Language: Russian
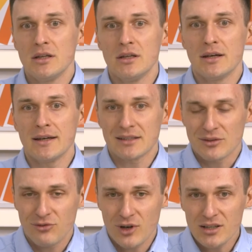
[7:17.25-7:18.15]
и
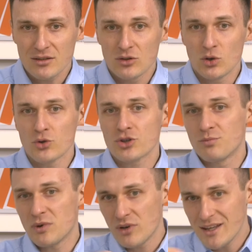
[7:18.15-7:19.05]
этот факт
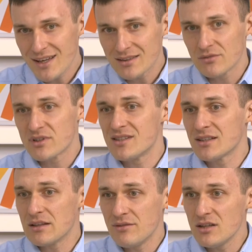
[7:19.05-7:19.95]
должен повлиять на
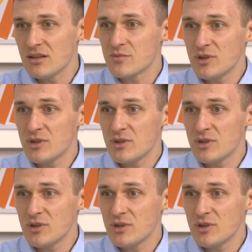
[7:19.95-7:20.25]
возникновение,